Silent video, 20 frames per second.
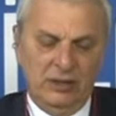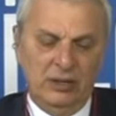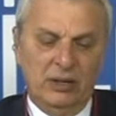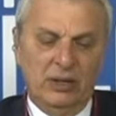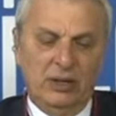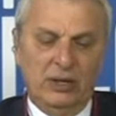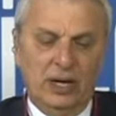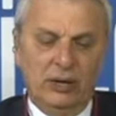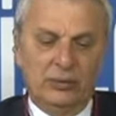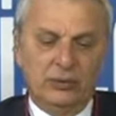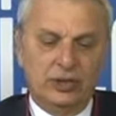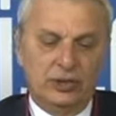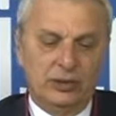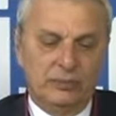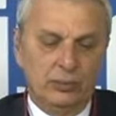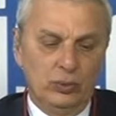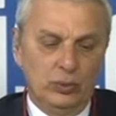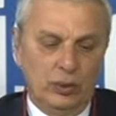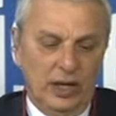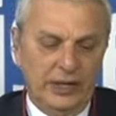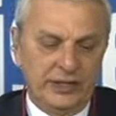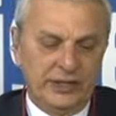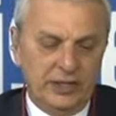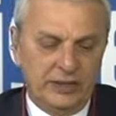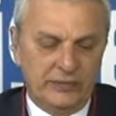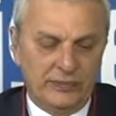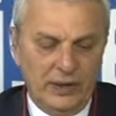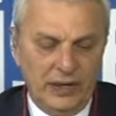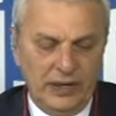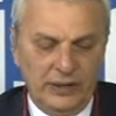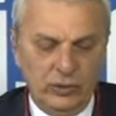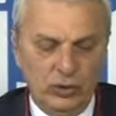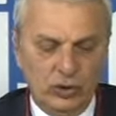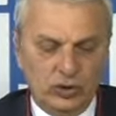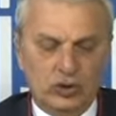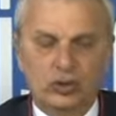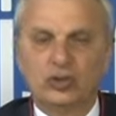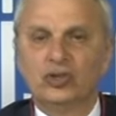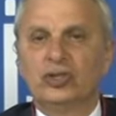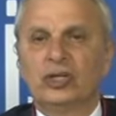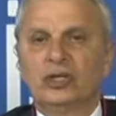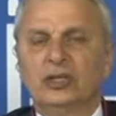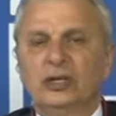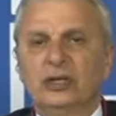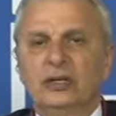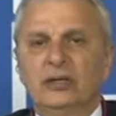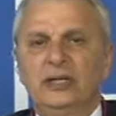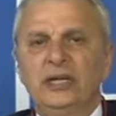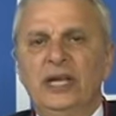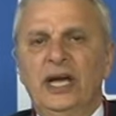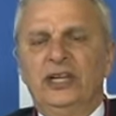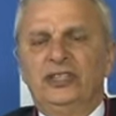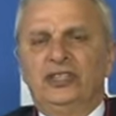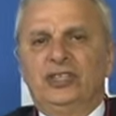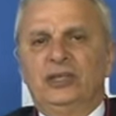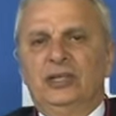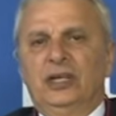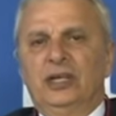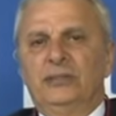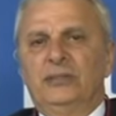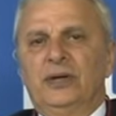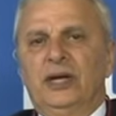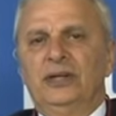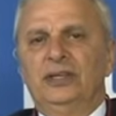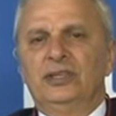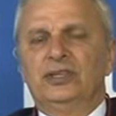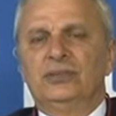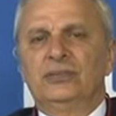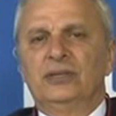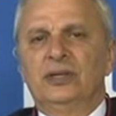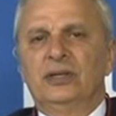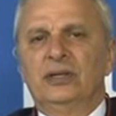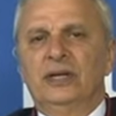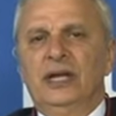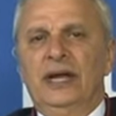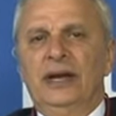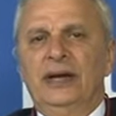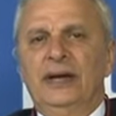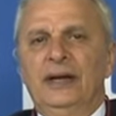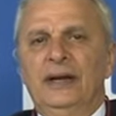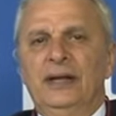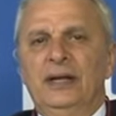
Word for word: Ya dedi bu anket falan diyorsunuz dedi. Niye açıklayalım kardeşim dedi yani.